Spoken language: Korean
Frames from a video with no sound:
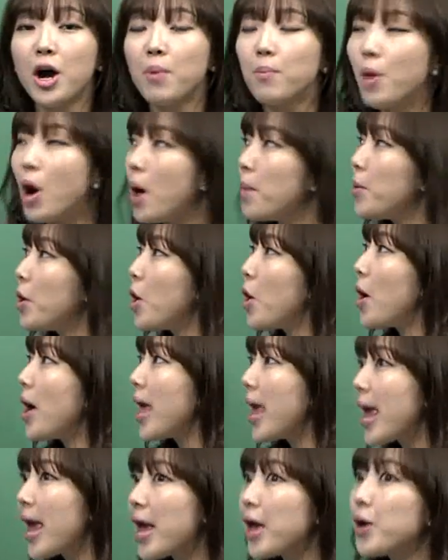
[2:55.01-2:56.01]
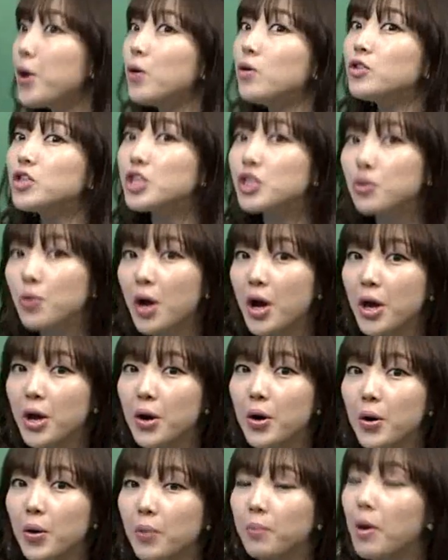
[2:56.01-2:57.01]
뭐뭐 해요
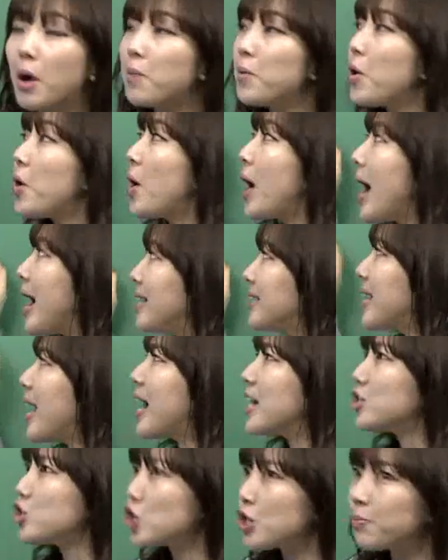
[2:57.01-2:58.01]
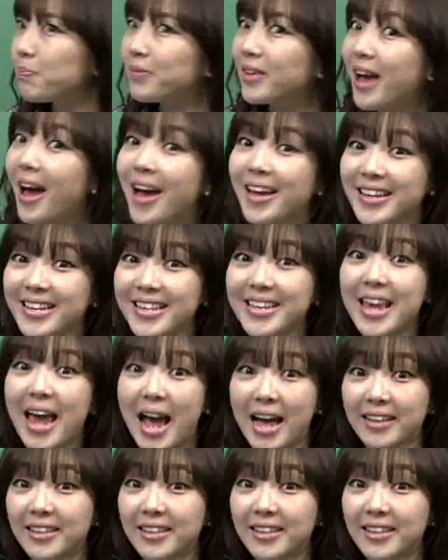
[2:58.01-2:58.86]
쉬워요, 뭐뭐 하다 쉽다 이게